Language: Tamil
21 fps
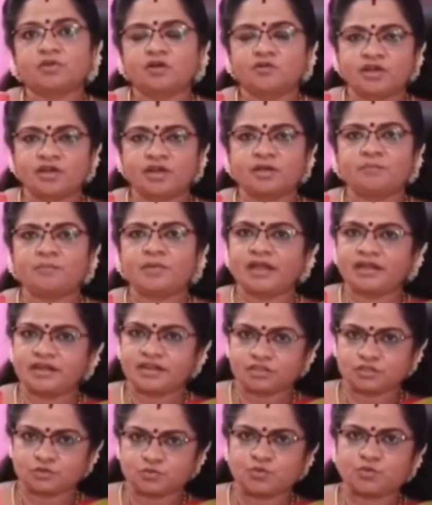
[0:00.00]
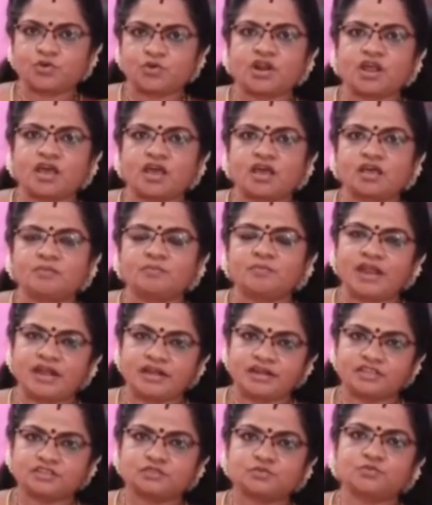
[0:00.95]
அவங்க பேண்டீஸ் போடுறாங்க
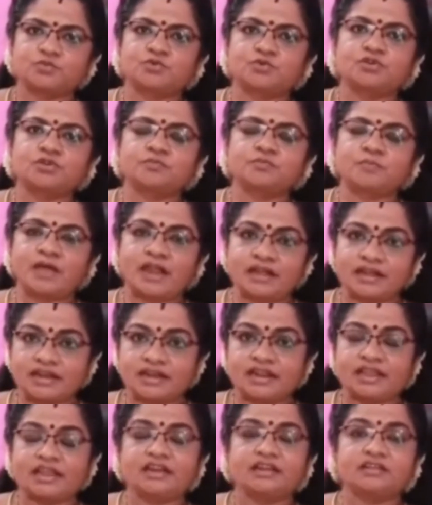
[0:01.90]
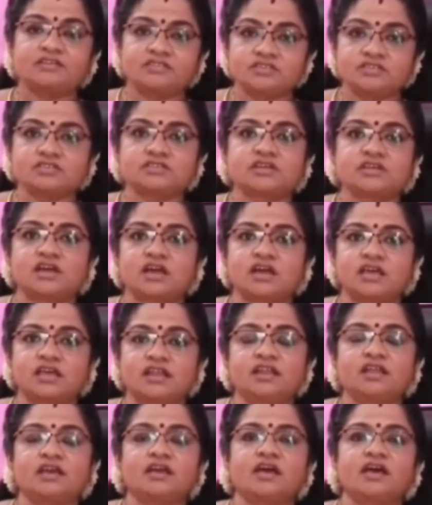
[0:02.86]
பேண்டீஸ் போட்டு பேண்டி லைனர் வச்சுருக்காங்க
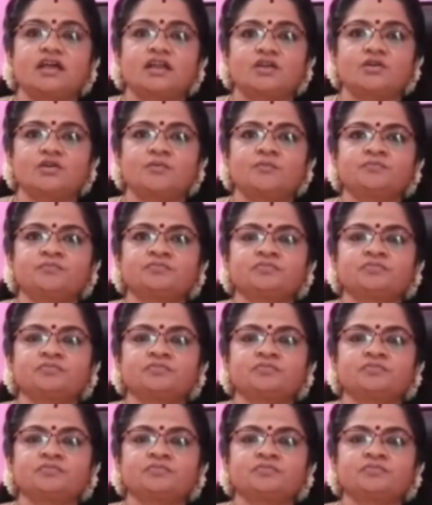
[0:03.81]
என்ன காரணம்